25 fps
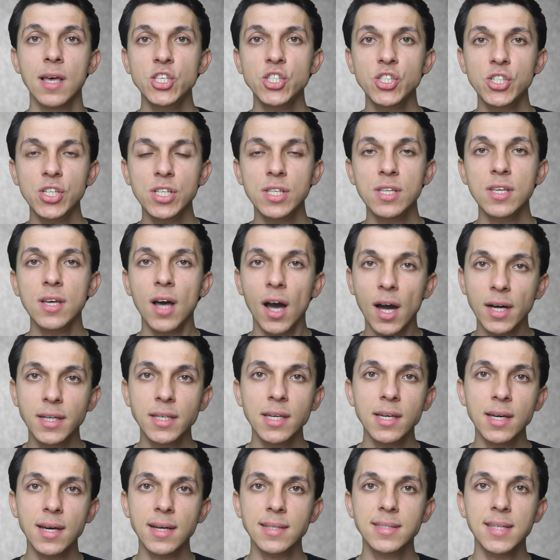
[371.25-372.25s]
İşini
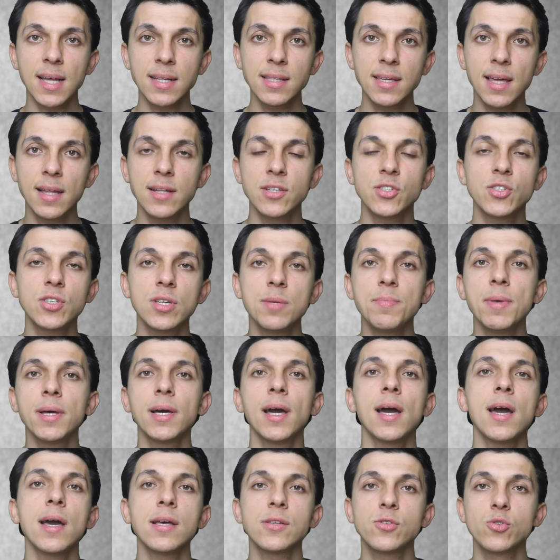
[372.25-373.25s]
hakikaten geliştirme
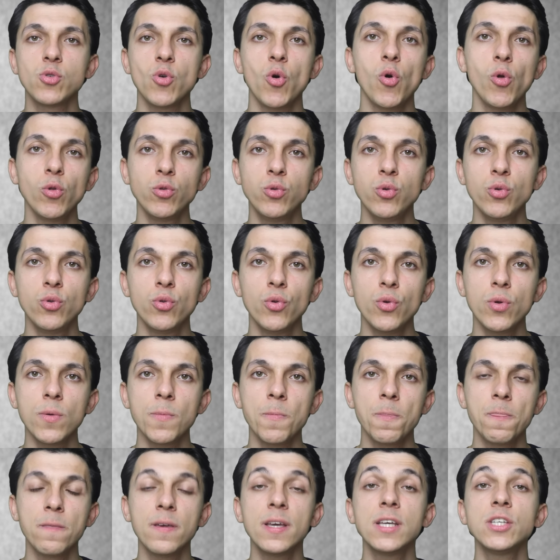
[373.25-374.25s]
gayesi olduğunu
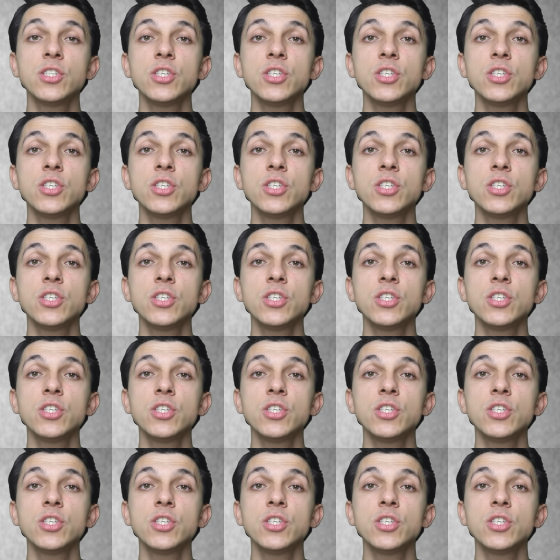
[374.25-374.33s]
e,